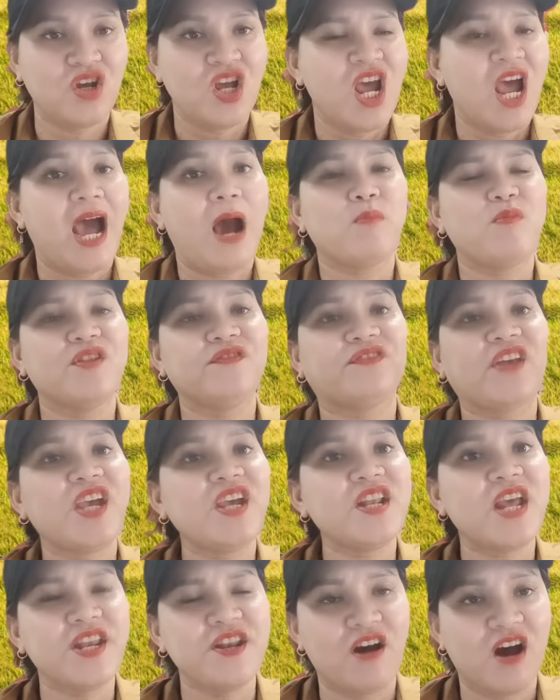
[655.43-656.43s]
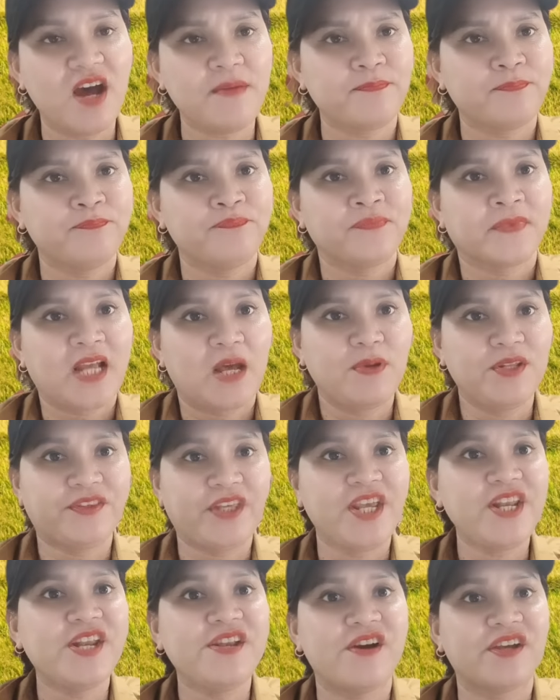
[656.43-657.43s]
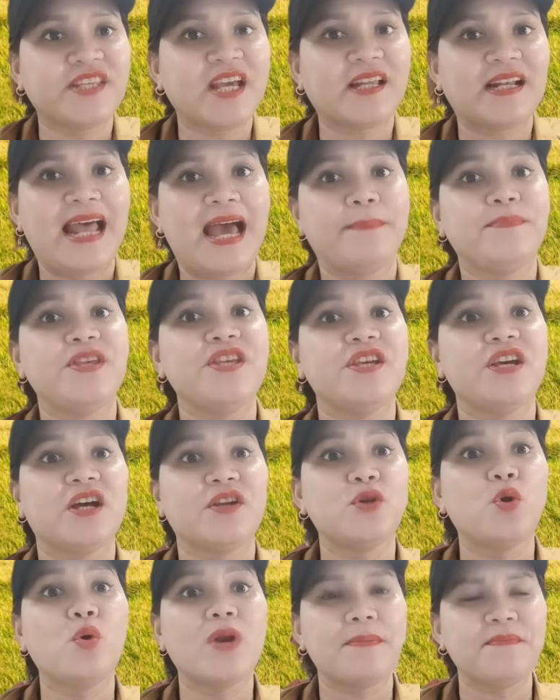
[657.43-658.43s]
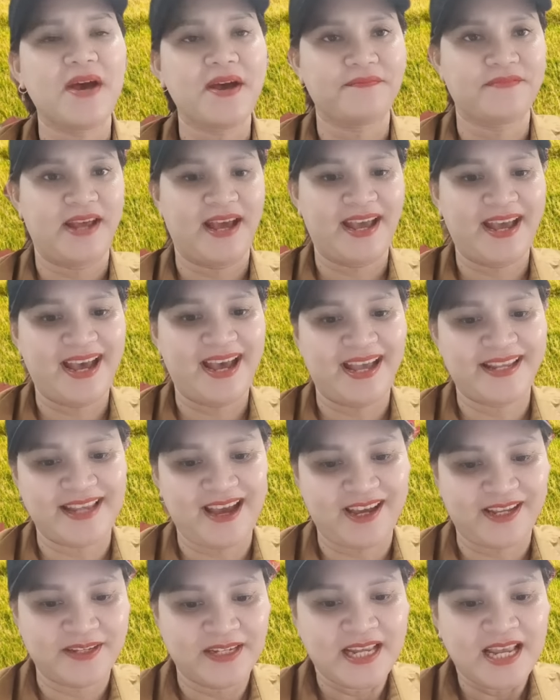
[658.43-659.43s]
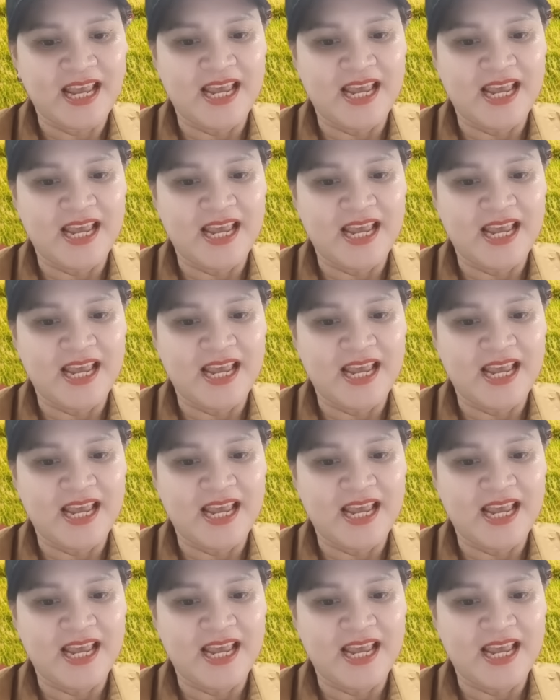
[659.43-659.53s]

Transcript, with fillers: ông linh tí đi nữa ông linh tí đi nữa chắc làm gì ờ, vui lắm đó đó dài ờ,